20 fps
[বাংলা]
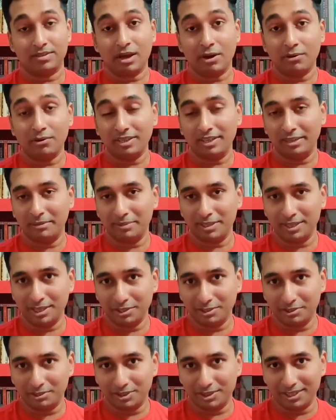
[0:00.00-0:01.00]
সাউন্ড কে
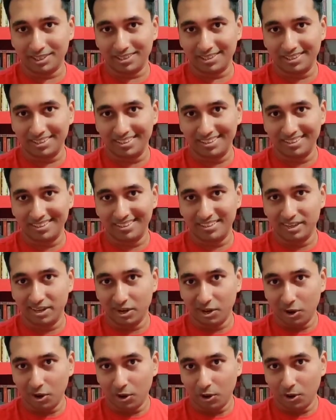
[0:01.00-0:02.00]
বেশি করছে
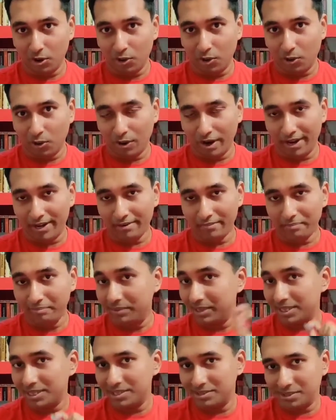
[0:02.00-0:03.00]
কয়েন
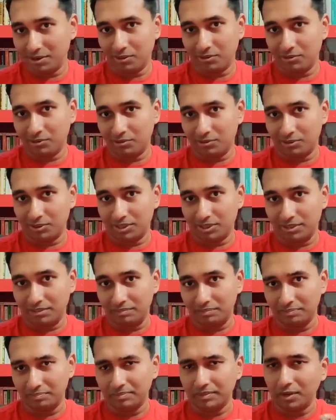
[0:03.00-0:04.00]
বেশি সাউন্ড করছে
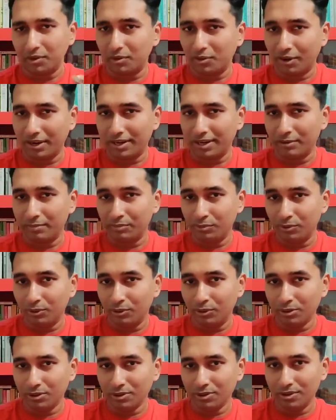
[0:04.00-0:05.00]
কয়েনের
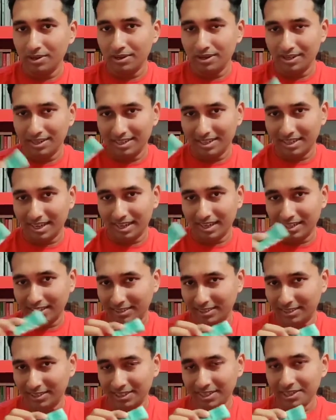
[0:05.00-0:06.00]
মূল্য টাকার
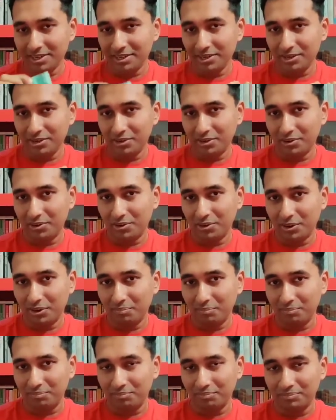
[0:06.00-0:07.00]
চেয়ে
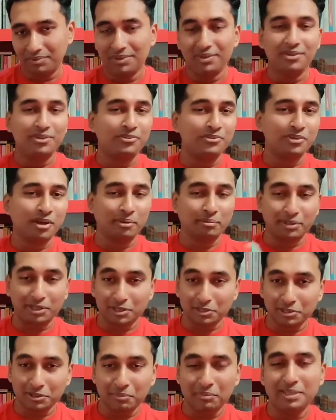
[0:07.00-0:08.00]
কম সো
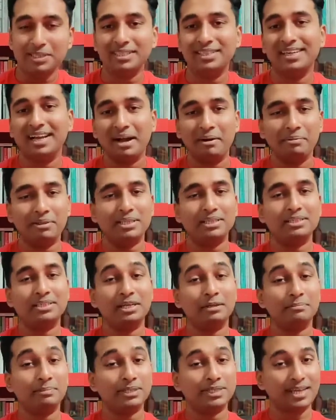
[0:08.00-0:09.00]
আমাদের সমাজে আমাদের
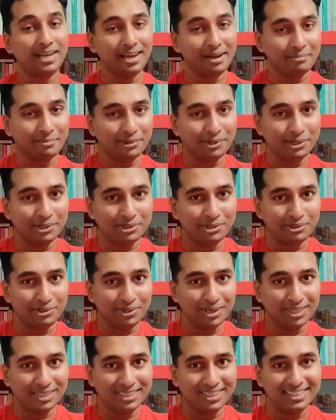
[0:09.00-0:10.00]
চারপাশে এমন কিছু
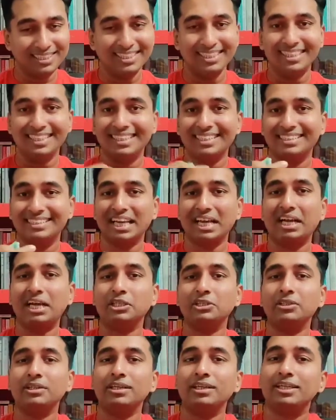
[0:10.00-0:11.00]
লোক আছে যারা
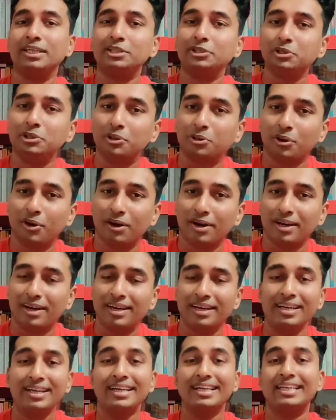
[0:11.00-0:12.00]
আসলে কিছুই করে
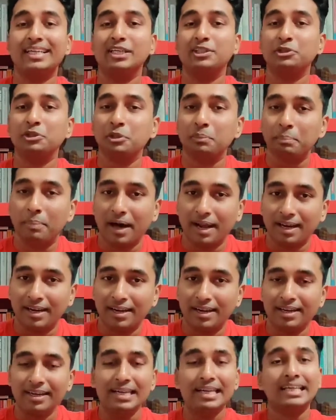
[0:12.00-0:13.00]
না কিছুই পারে
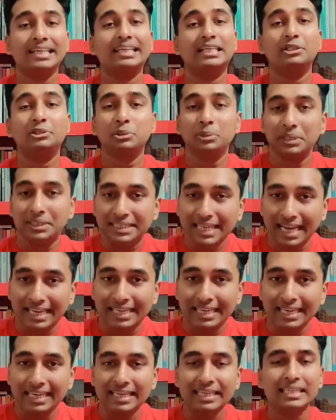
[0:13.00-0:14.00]
না কিছুই
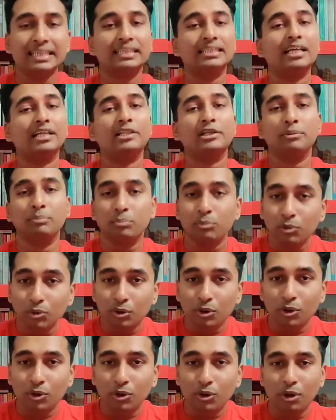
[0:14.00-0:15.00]
জানে না তাদের
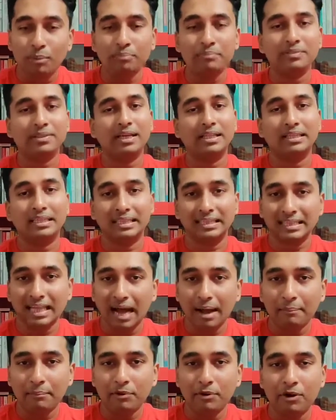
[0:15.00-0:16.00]
মূল্য কম তাদের
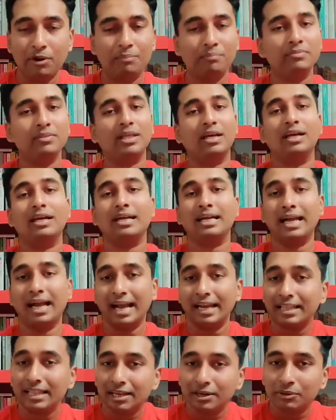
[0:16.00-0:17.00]
দাম কম তারা
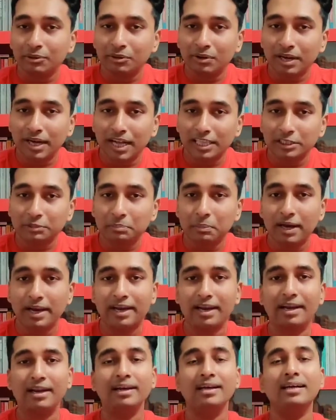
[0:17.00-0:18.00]
খেয়ে দেওয়ার কোনো কাজ
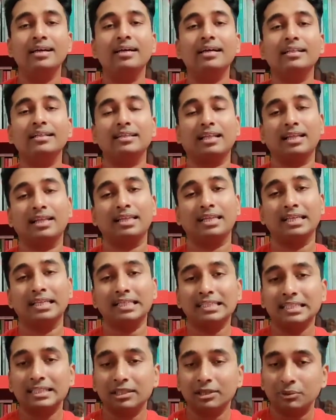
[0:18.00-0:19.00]
পায় না তাদের
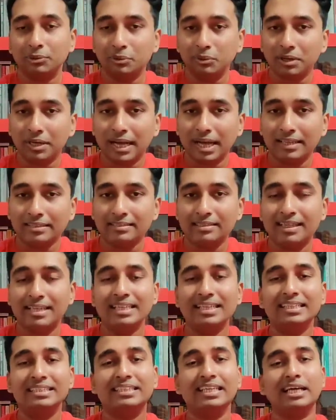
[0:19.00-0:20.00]
নিজেদের কোনো কাজ
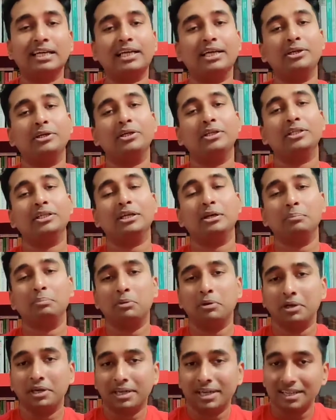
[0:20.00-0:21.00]
নাই যার কারণে তারা
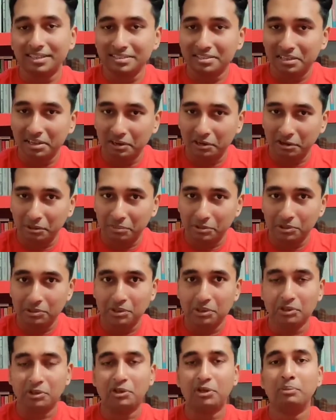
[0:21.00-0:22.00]
পরের কাজ নিয়ে
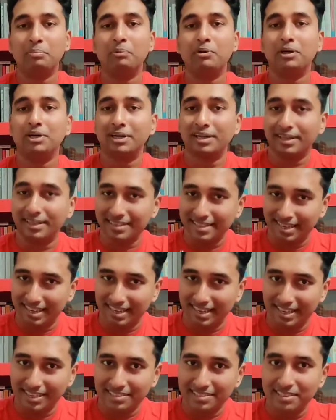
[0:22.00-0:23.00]
গবেষণা করে পরের কাজ
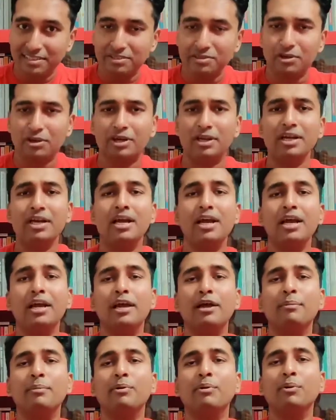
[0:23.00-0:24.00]
অ্যানালাইসিস করে
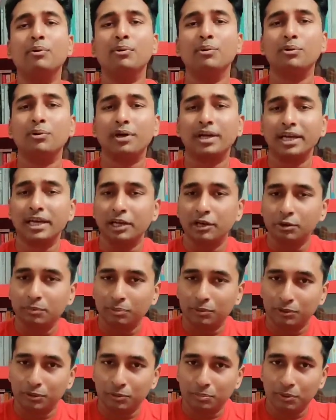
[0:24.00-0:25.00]
এবং অন্যকে হেয়
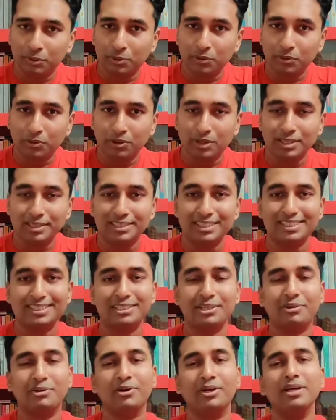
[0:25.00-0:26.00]
প্রতিপন্ন করার
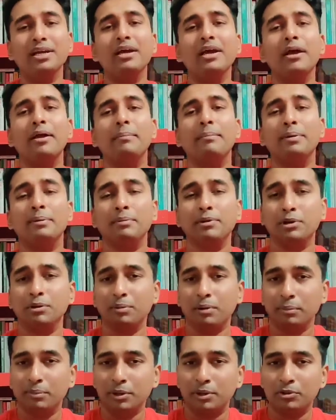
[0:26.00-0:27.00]
চেষ্টা করে
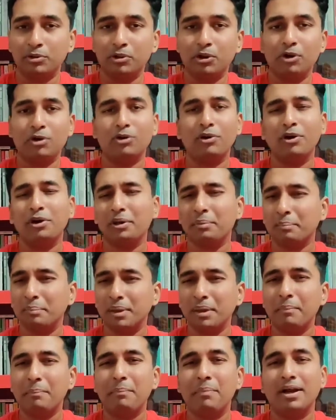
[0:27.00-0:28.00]
বিভিন্নভাবে ট্রল করে
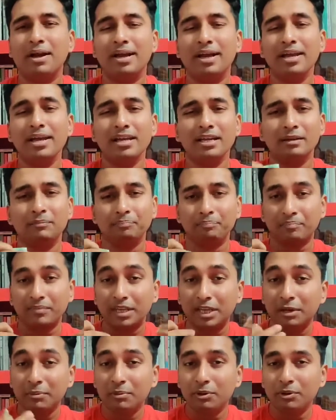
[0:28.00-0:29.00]
মিম বানায়
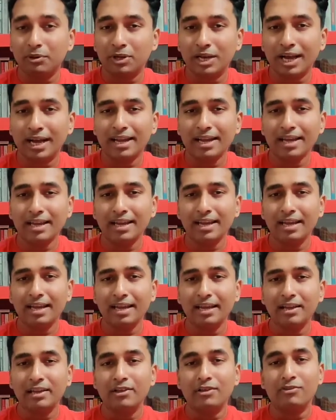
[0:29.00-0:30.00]
গিবত গায়
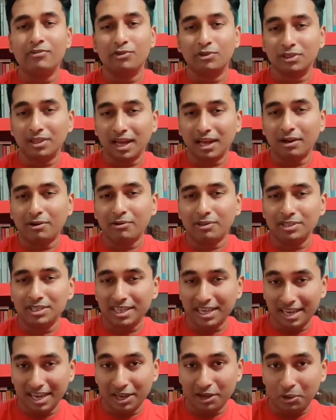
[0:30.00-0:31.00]
সো তারা
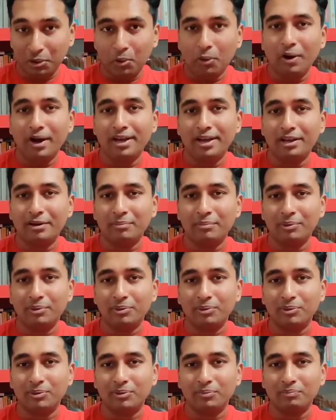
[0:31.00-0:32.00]
হচ্ছে এই কয়েনের
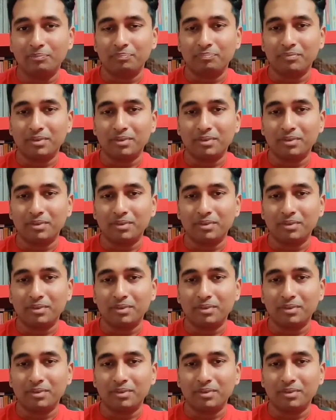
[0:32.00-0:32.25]
মতো